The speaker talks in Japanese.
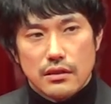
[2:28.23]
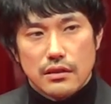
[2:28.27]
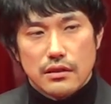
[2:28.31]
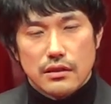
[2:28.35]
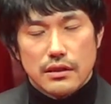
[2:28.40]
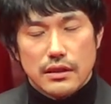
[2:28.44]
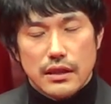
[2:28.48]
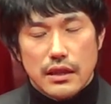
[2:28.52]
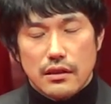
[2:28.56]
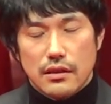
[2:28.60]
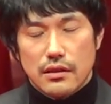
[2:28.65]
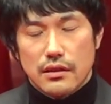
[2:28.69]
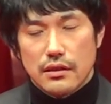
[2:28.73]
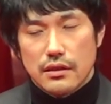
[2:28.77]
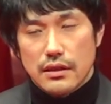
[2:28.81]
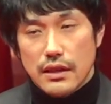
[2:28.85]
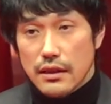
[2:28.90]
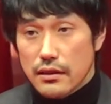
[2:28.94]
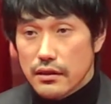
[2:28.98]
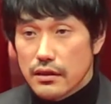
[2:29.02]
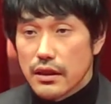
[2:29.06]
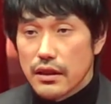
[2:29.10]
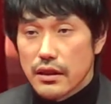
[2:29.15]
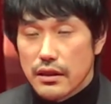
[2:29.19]
や
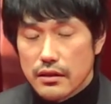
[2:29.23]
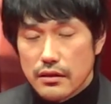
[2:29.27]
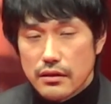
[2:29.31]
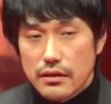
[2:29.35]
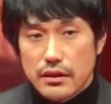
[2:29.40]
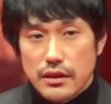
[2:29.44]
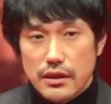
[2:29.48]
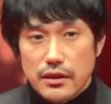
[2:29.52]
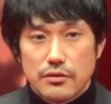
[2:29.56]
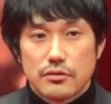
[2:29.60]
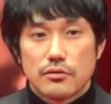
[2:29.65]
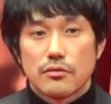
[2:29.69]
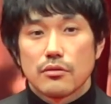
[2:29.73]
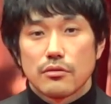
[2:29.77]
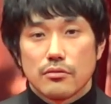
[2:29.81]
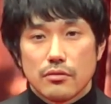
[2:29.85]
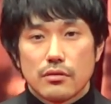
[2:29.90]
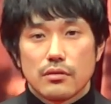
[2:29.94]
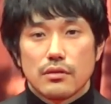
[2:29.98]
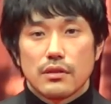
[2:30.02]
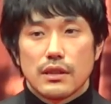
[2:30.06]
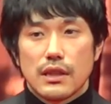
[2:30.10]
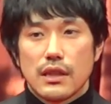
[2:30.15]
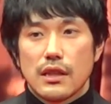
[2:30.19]
やっていくこ
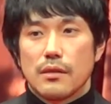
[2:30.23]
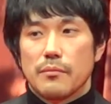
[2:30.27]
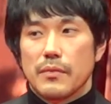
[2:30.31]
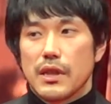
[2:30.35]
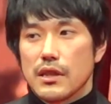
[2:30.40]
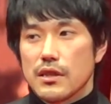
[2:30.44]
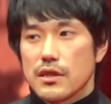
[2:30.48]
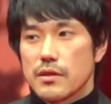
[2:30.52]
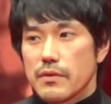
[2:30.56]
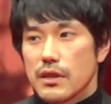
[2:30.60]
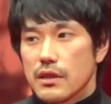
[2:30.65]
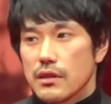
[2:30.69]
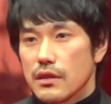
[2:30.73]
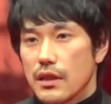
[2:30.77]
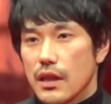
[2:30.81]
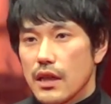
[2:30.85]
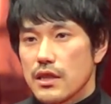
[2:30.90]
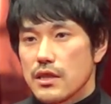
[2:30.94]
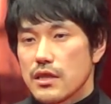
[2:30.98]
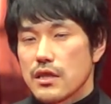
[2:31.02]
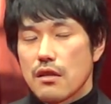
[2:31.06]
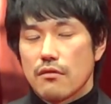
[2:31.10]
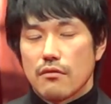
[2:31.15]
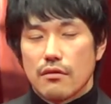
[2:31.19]
とが、まあ、一番大
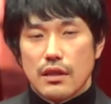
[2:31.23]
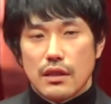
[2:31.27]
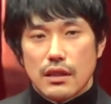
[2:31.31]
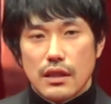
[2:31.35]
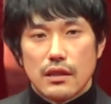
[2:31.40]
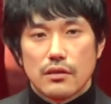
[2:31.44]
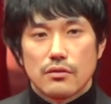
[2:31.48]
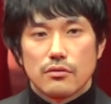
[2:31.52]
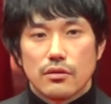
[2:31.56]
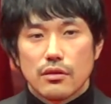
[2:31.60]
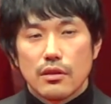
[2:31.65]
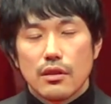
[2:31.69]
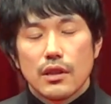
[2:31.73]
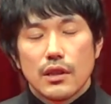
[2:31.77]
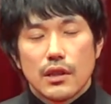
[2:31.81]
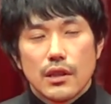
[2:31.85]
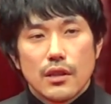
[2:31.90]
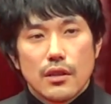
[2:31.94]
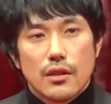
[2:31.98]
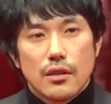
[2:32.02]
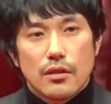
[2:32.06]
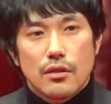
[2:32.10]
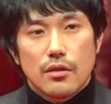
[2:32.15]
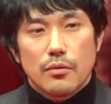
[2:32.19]
事なのかなと
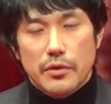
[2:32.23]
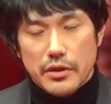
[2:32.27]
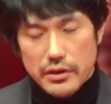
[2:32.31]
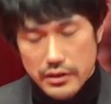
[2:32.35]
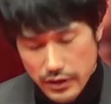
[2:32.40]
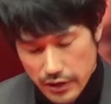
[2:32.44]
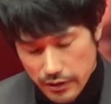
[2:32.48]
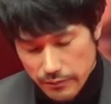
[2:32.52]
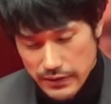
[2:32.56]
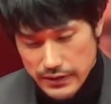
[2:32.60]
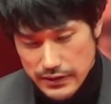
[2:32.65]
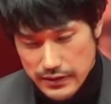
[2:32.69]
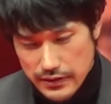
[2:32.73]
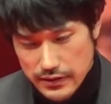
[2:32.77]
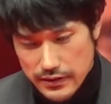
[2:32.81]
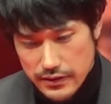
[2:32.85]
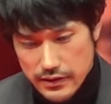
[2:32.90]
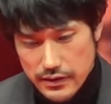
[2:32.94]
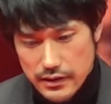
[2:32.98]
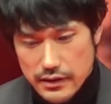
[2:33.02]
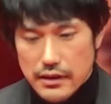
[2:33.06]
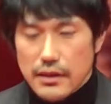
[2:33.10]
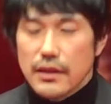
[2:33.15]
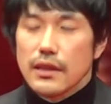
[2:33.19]
思っていま
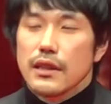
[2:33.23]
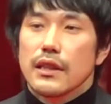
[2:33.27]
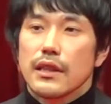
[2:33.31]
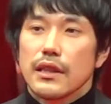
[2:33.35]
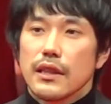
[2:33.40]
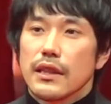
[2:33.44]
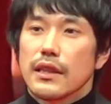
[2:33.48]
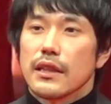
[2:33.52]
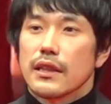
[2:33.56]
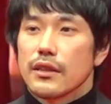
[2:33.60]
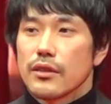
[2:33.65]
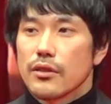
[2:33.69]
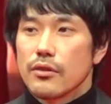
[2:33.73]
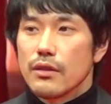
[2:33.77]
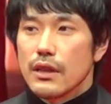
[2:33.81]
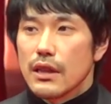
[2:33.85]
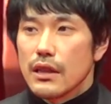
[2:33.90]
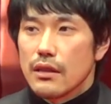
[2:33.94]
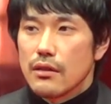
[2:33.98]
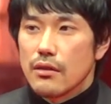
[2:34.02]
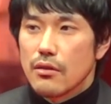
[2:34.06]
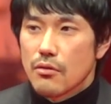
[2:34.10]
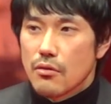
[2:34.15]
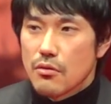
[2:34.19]
す、えー、今日は
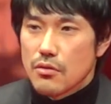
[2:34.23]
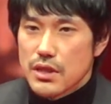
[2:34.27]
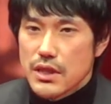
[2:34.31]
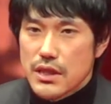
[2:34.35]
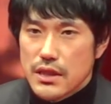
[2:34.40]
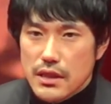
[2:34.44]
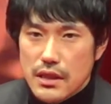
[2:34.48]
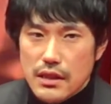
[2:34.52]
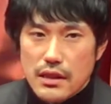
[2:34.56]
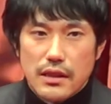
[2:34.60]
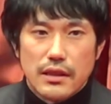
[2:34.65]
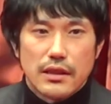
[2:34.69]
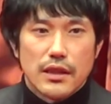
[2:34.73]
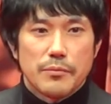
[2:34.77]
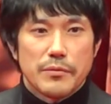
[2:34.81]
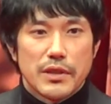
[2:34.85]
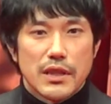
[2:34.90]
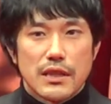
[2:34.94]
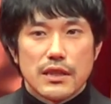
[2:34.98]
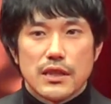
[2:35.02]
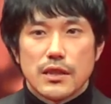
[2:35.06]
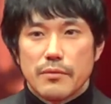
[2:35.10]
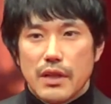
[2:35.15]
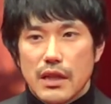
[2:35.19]
お越しいただいた
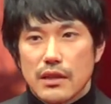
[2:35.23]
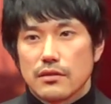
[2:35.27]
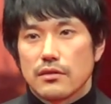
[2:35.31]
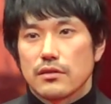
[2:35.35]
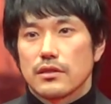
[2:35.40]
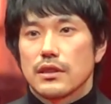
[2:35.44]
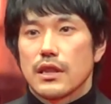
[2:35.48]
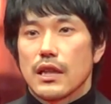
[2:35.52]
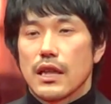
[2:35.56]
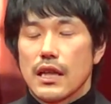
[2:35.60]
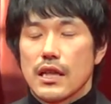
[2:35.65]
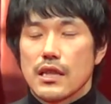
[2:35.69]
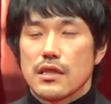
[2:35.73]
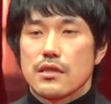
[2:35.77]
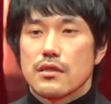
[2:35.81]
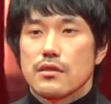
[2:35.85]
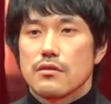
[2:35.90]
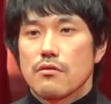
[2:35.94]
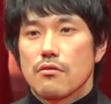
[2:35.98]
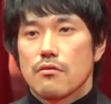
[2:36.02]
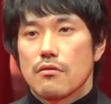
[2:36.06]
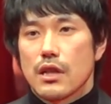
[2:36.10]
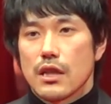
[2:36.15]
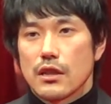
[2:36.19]
皆様そして配
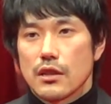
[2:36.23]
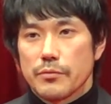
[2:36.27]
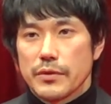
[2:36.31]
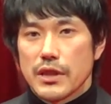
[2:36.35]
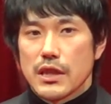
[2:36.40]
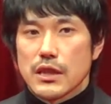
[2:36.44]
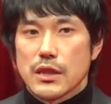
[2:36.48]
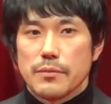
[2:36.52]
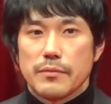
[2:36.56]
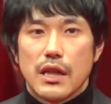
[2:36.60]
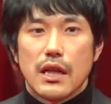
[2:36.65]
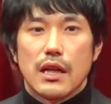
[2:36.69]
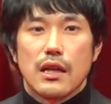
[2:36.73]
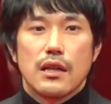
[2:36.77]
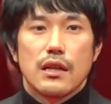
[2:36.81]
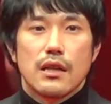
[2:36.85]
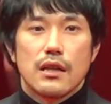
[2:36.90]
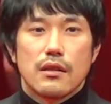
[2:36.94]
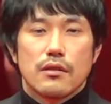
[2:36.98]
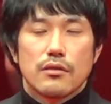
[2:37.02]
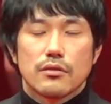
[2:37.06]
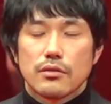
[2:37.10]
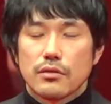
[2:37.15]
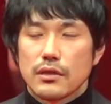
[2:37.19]
信をご覧の皆様
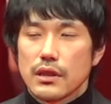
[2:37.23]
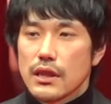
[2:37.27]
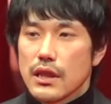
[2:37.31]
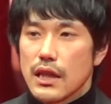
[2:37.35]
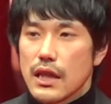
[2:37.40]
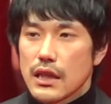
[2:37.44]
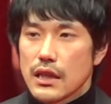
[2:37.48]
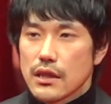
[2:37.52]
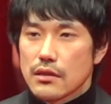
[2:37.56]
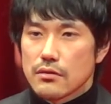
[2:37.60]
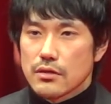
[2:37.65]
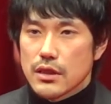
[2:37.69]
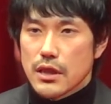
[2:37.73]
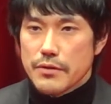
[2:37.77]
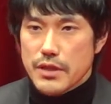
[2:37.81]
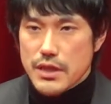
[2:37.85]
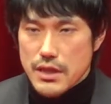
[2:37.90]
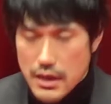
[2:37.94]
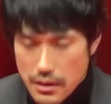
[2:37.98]
本当にありがとうございまし